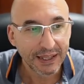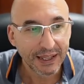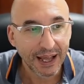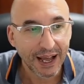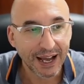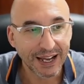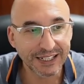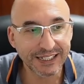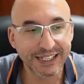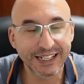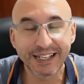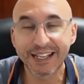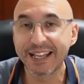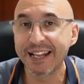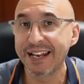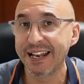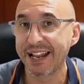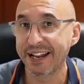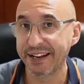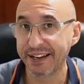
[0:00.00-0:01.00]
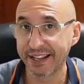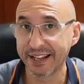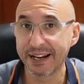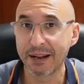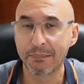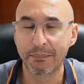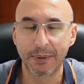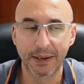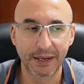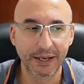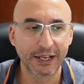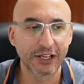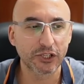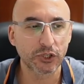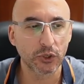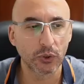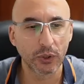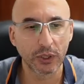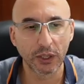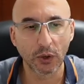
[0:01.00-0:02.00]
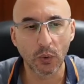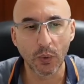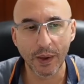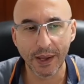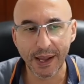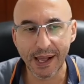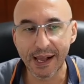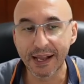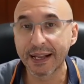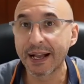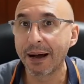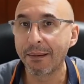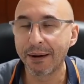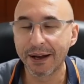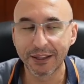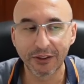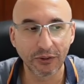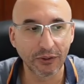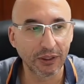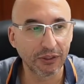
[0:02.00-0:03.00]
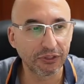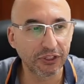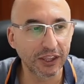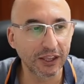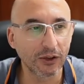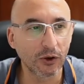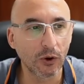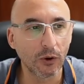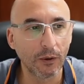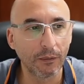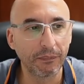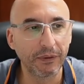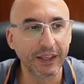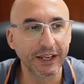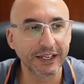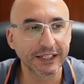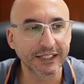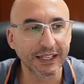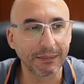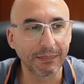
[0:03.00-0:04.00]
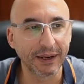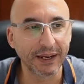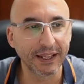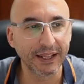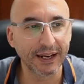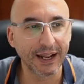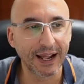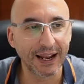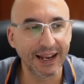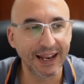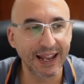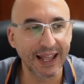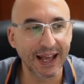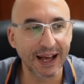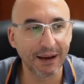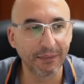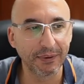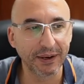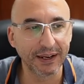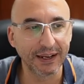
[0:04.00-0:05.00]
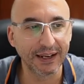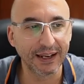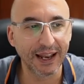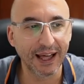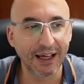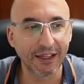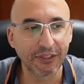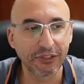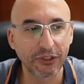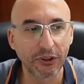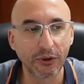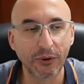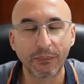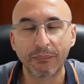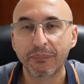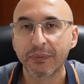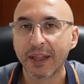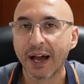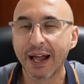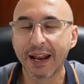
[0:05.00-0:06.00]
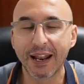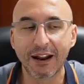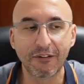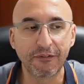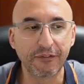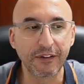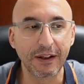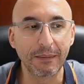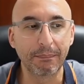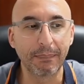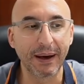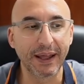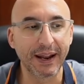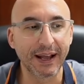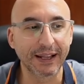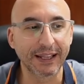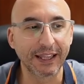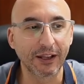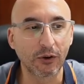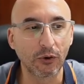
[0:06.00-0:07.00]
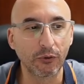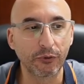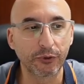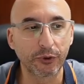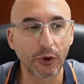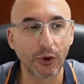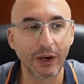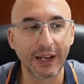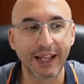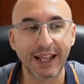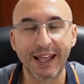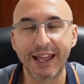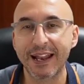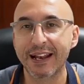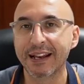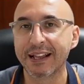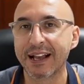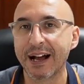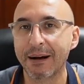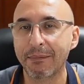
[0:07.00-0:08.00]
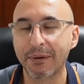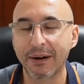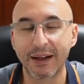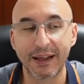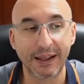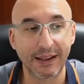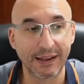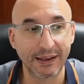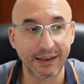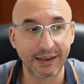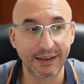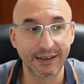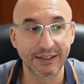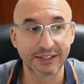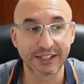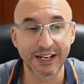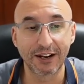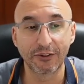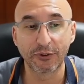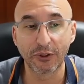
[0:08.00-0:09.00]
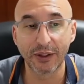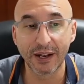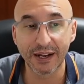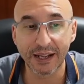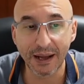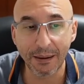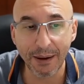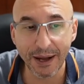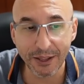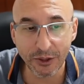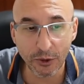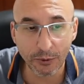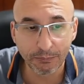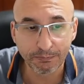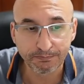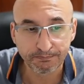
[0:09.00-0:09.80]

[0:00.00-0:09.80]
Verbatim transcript: Así que las negras ven eso y juegan caballo de 5. De esta manera le abren la acción al alfil para que controle el salto del caballo